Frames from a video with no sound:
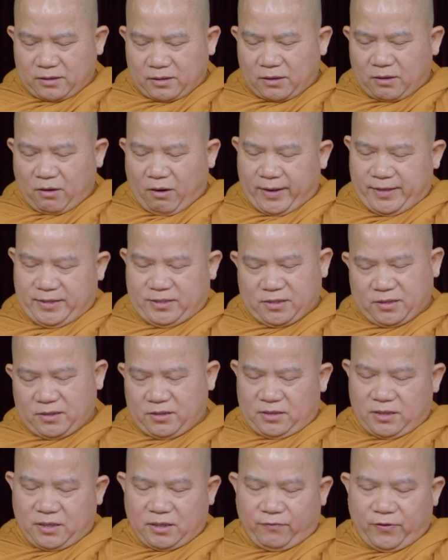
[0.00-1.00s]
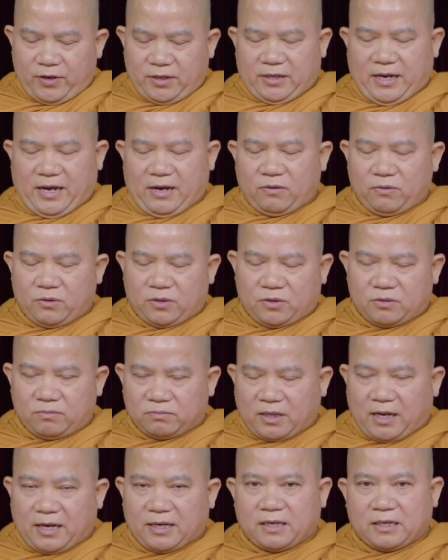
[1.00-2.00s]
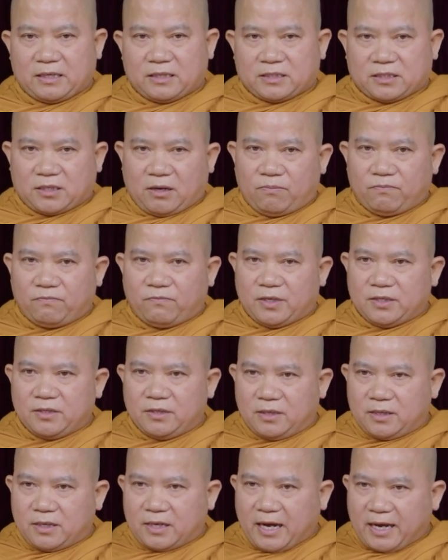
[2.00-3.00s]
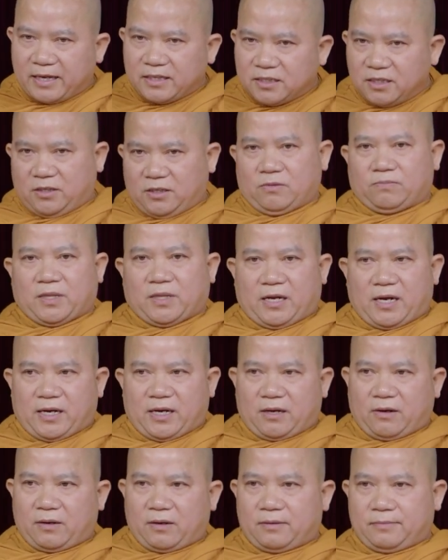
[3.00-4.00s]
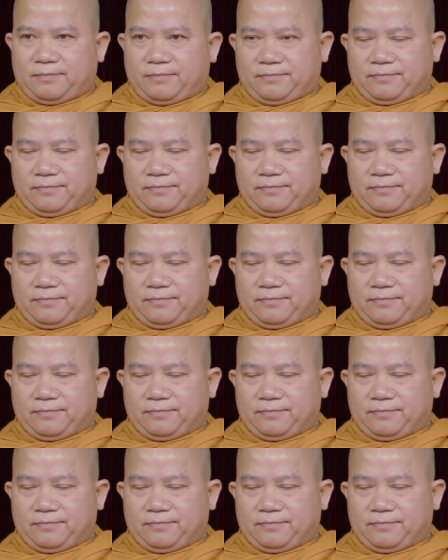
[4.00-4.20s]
nó loại trừ những cái phiền não rồi chúng ta sống với những cái gì chúng ta đang có